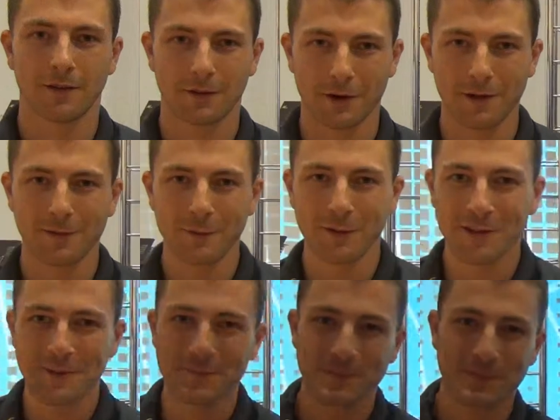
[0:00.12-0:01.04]

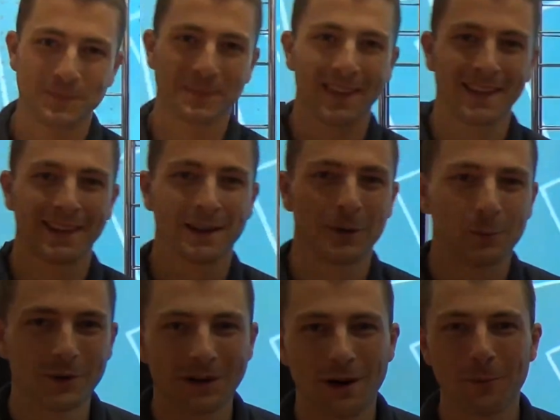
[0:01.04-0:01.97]
Здравствуйте.
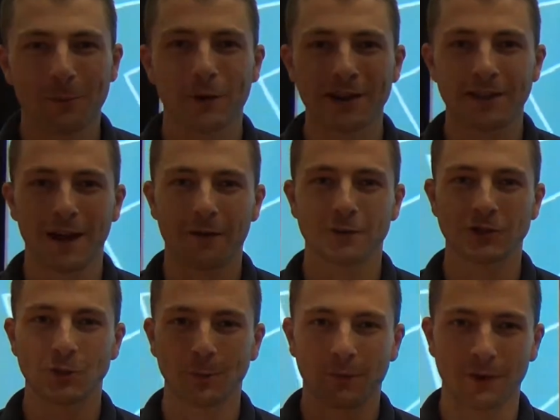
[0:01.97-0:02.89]
Мы компания
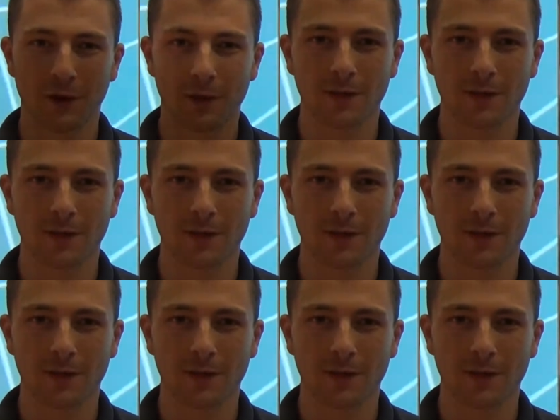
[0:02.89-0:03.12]
Avishtumfel